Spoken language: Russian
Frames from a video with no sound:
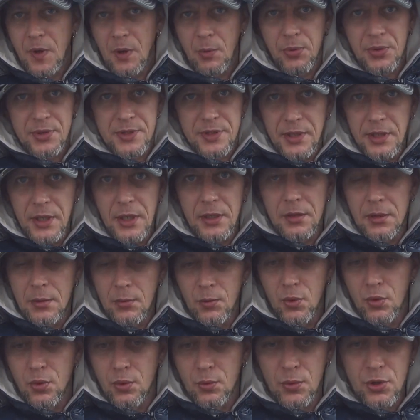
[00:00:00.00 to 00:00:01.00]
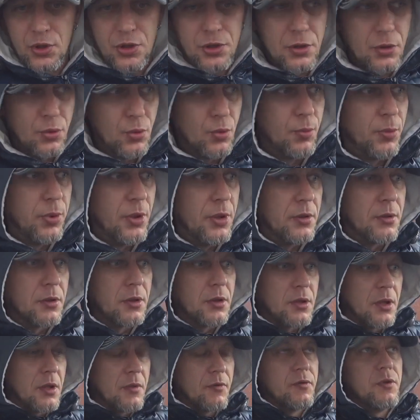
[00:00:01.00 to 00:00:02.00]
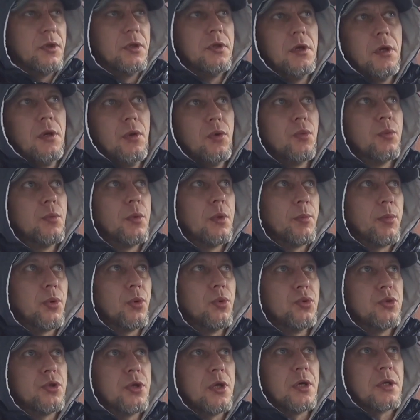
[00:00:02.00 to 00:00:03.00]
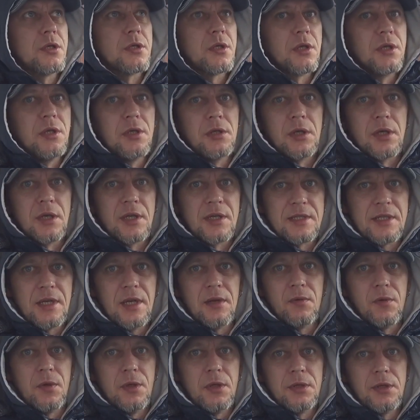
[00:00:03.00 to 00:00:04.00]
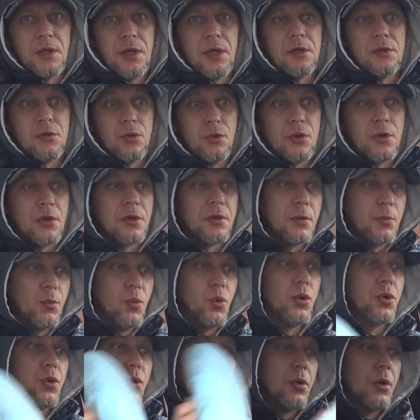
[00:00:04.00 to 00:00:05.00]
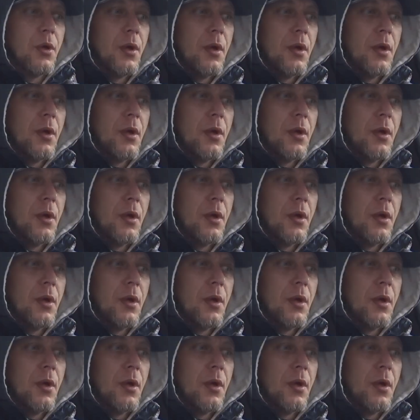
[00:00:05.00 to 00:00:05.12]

Постоянно мою машину, блин, это в неделю у меня получается где-то косарь вылетает только на мойку.